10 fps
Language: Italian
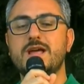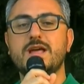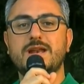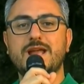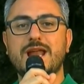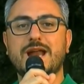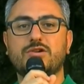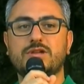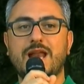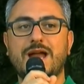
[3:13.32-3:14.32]
nell'arco
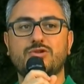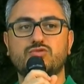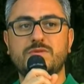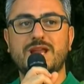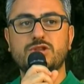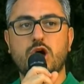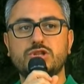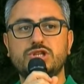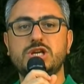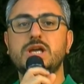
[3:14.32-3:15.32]
dell'anno
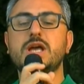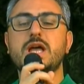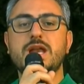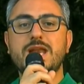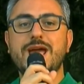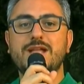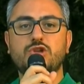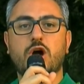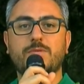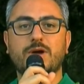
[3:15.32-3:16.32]
2012 né
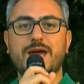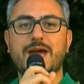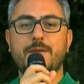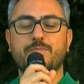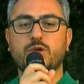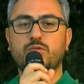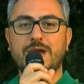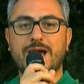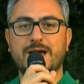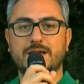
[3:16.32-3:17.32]
dopo che
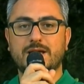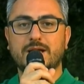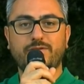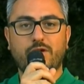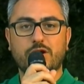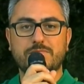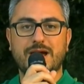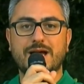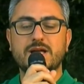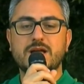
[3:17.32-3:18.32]
una eh,
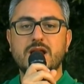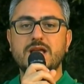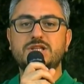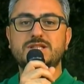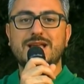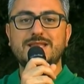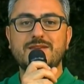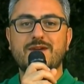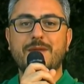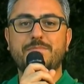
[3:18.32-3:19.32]
riforma
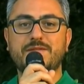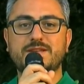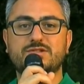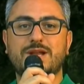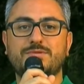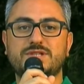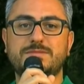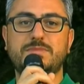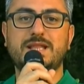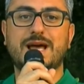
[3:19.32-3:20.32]
legislativa ha previsto la
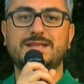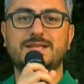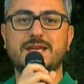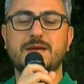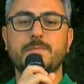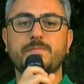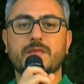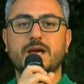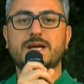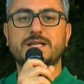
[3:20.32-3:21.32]
possibilità di
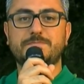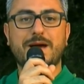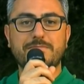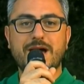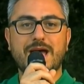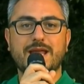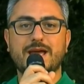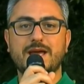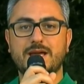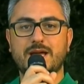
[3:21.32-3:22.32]
eh,
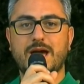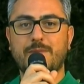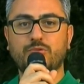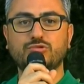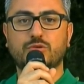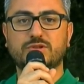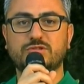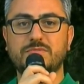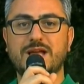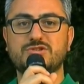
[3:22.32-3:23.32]
spalmare eh, appunto questo
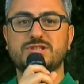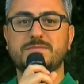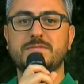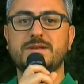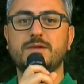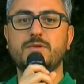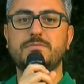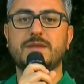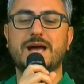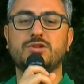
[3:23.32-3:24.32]
bilancio stabilmente
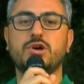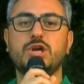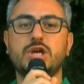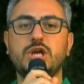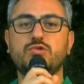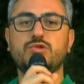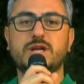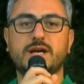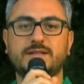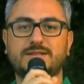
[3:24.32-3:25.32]
equilibrato in
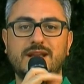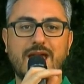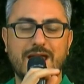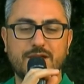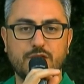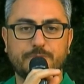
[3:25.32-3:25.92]
un triennio.